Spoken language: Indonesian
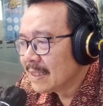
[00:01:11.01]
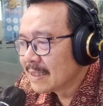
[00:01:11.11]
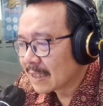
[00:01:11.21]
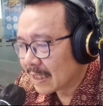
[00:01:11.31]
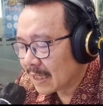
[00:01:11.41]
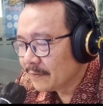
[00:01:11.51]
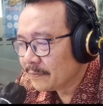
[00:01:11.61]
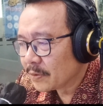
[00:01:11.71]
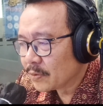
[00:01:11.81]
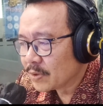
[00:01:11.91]
Sekarang
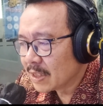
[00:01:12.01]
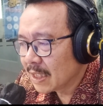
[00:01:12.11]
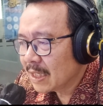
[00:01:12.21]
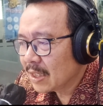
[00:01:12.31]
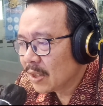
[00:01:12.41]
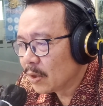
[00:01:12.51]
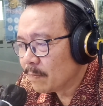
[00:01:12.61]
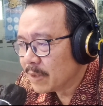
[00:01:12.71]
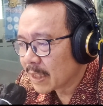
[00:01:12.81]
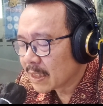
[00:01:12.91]
fokusnya
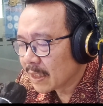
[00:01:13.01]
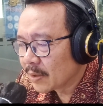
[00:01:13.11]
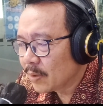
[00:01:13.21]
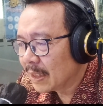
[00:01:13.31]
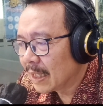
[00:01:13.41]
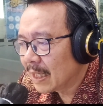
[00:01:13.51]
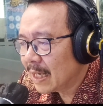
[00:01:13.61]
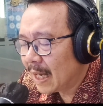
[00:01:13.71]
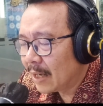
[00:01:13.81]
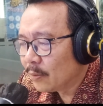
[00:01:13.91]
objeknya itu
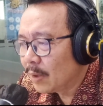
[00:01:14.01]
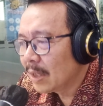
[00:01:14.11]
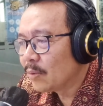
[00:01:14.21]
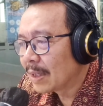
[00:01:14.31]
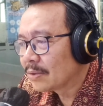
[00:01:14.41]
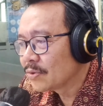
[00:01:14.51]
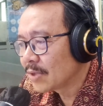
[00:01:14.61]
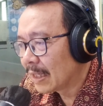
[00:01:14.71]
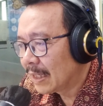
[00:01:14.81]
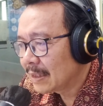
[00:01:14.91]
adalah awal waktu
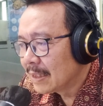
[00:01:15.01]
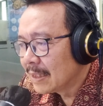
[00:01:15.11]
salat